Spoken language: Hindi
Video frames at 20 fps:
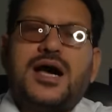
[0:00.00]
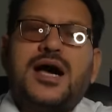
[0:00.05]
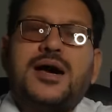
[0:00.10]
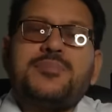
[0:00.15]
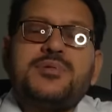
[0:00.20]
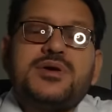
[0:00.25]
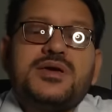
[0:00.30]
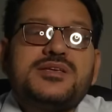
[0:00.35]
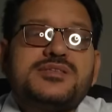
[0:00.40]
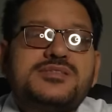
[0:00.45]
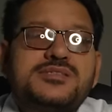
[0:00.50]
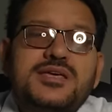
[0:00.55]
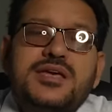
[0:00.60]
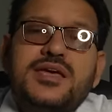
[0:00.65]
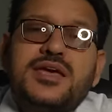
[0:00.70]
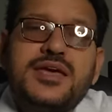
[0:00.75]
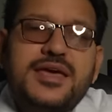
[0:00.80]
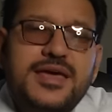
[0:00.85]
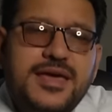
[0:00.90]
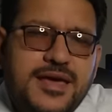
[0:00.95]
आप इससे
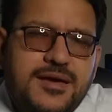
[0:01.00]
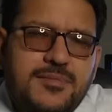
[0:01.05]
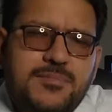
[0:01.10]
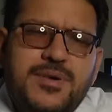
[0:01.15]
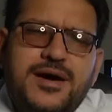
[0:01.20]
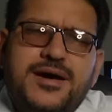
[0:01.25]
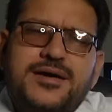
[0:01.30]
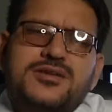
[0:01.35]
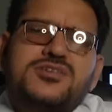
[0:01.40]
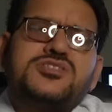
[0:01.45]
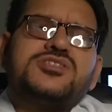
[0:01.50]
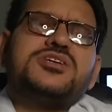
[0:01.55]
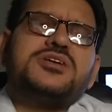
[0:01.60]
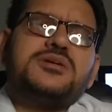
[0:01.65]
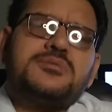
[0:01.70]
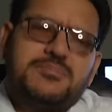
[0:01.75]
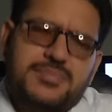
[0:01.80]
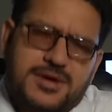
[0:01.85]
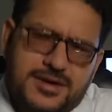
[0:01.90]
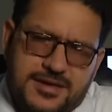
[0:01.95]
एक बार जी
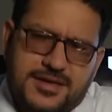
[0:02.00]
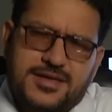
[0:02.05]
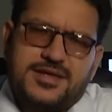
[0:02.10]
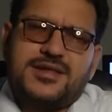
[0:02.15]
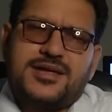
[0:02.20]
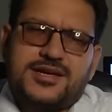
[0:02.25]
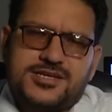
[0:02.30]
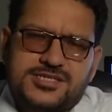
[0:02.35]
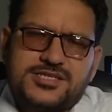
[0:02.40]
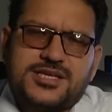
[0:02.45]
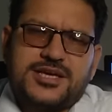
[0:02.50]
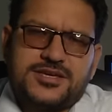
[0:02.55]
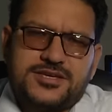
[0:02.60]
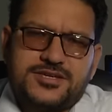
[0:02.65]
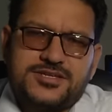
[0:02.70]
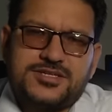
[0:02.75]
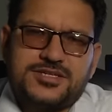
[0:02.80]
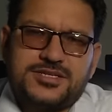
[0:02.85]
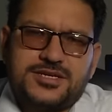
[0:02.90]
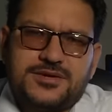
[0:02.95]
भर के नाश्ता
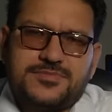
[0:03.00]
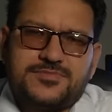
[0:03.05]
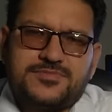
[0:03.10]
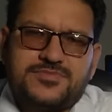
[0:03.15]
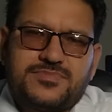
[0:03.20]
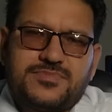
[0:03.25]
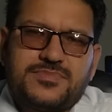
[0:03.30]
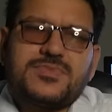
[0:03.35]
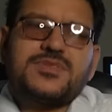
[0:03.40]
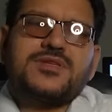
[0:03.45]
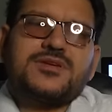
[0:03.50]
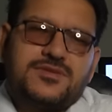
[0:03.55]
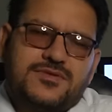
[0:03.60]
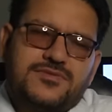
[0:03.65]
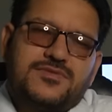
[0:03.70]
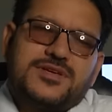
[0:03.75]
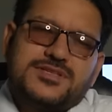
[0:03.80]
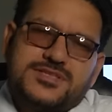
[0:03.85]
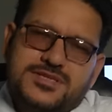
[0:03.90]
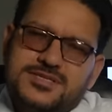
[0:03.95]
कीजिए
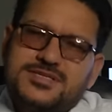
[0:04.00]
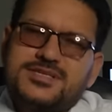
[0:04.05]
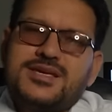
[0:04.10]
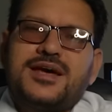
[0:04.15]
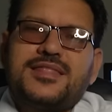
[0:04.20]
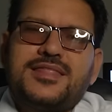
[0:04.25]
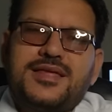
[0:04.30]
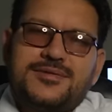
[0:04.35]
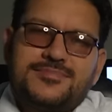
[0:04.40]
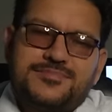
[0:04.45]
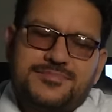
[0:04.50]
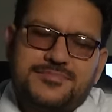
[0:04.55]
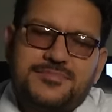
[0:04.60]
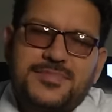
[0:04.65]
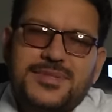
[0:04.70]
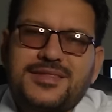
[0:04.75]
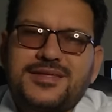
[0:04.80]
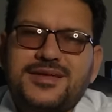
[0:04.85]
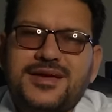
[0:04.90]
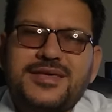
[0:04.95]
वैसे ज़्यादा
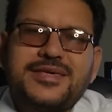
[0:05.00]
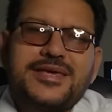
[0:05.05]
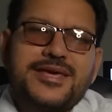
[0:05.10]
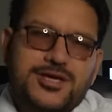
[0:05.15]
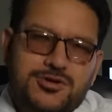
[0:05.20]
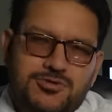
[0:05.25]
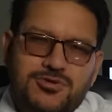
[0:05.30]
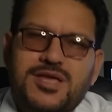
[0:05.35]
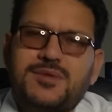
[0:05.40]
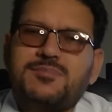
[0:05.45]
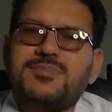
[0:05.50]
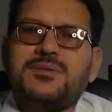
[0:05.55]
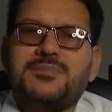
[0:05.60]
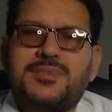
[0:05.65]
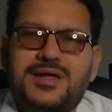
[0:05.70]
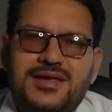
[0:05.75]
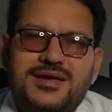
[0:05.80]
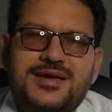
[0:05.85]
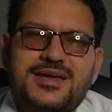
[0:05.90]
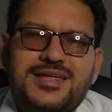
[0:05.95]
मत कहिए क्योंकि मैं
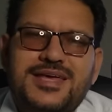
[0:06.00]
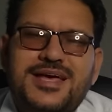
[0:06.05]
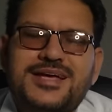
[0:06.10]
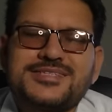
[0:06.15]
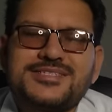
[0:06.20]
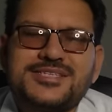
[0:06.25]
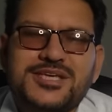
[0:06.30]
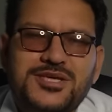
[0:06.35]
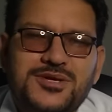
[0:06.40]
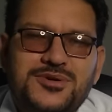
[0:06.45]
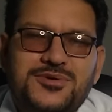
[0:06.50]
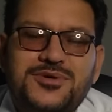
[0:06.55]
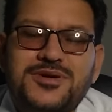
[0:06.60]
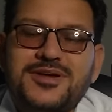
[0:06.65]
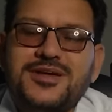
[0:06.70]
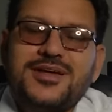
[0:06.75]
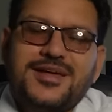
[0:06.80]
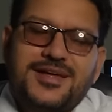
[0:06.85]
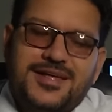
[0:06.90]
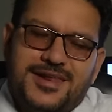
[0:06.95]
मलक रियाज नहीं हूँ
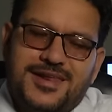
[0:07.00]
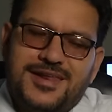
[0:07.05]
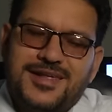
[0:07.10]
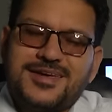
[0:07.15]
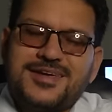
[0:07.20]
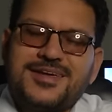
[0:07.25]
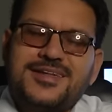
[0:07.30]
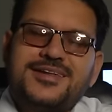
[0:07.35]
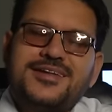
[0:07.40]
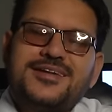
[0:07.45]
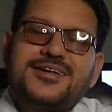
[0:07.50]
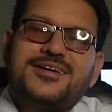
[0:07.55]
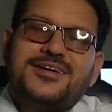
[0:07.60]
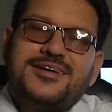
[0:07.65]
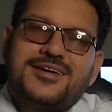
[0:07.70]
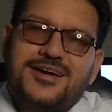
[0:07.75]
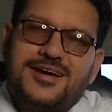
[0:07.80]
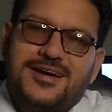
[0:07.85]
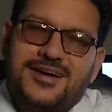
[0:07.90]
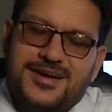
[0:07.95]
लेकिन
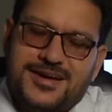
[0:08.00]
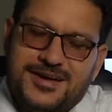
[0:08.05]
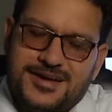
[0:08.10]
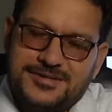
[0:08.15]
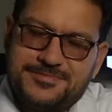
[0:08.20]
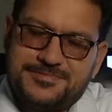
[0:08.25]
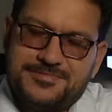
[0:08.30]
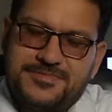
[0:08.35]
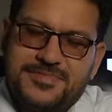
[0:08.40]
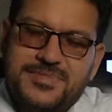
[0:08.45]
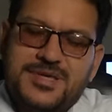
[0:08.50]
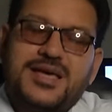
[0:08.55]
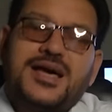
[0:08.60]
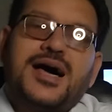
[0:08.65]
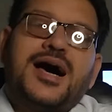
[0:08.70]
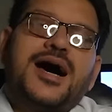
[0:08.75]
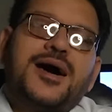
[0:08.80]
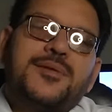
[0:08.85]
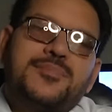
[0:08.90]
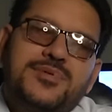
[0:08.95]
आ,
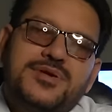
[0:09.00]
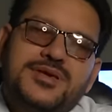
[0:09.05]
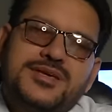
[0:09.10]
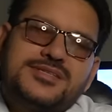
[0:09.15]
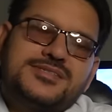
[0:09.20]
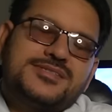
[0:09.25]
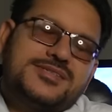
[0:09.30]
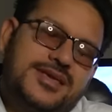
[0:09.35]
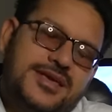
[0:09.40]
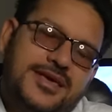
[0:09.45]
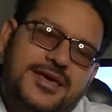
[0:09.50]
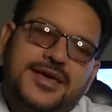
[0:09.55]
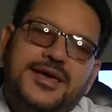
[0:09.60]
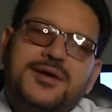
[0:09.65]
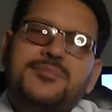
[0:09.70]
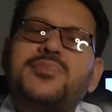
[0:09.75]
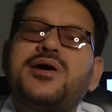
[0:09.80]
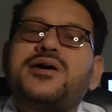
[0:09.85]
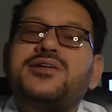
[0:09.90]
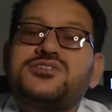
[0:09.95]
आप इससे
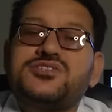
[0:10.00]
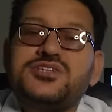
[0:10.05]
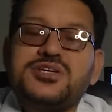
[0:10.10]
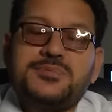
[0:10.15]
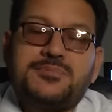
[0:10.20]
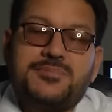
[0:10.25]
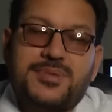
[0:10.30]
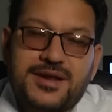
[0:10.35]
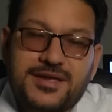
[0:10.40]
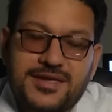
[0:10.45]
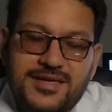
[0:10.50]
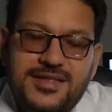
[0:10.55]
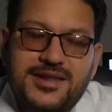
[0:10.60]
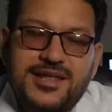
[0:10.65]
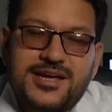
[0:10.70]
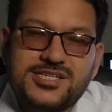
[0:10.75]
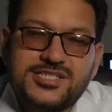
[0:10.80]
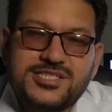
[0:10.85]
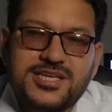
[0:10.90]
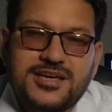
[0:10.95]
एक बार जीव भर के
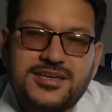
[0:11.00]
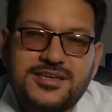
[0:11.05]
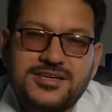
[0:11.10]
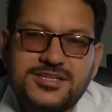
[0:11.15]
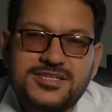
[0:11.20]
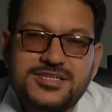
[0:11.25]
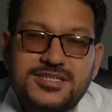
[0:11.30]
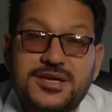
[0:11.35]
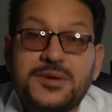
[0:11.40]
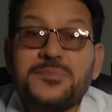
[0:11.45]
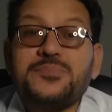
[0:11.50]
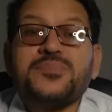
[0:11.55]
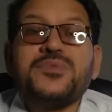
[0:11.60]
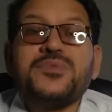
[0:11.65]
नाश्ता कीजिए